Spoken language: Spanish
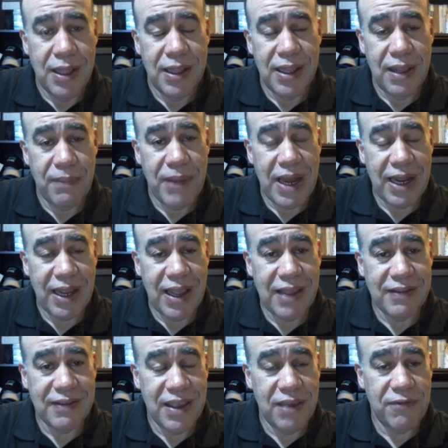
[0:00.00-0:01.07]
de
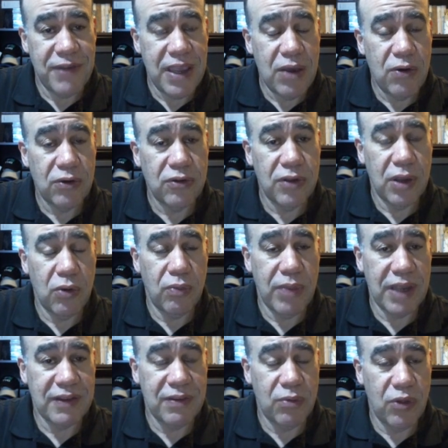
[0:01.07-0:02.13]
marcas y fijos, un
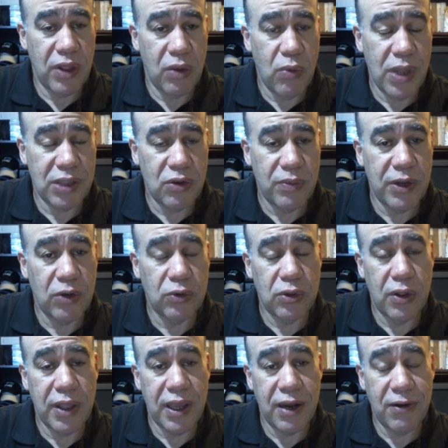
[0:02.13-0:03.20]
máximo de cuatro
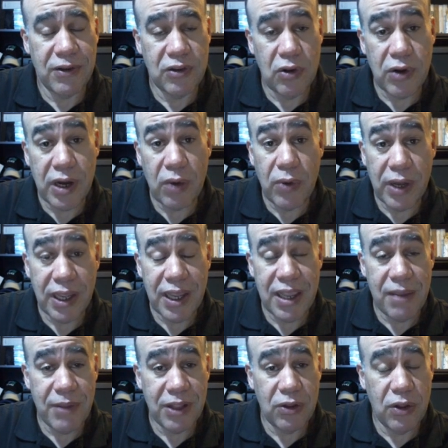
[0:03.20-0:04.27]
minutos de grabación. Recuerden que
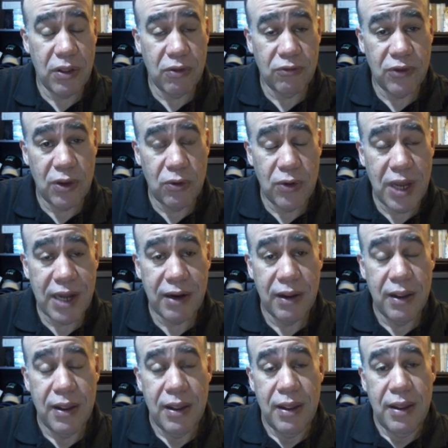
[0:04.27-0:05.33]
llamando desde un celular
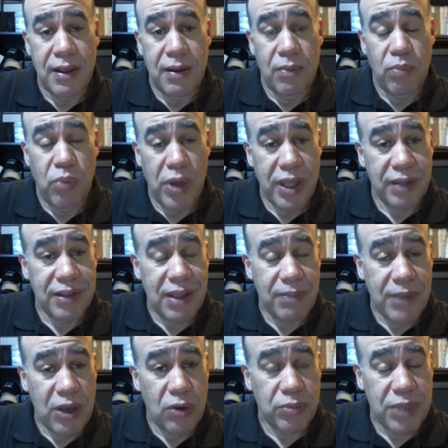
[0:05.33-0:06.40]
pueden
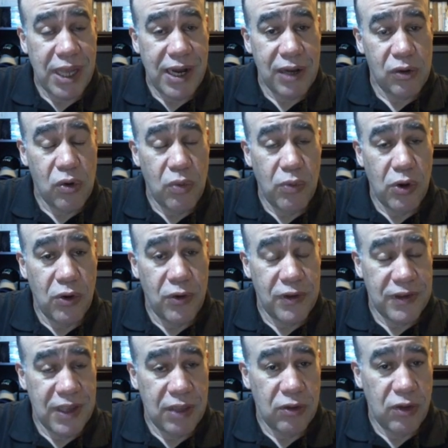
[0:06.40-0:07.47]
también optar al combo
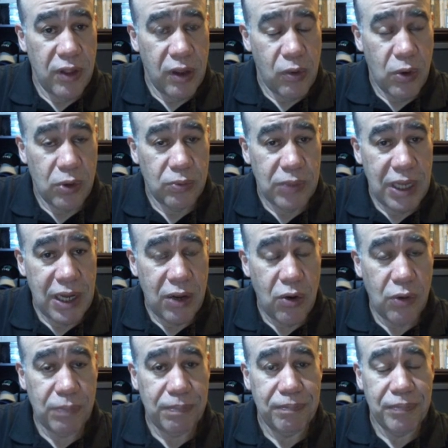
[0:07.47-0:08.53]
900 de Quorum Telecom.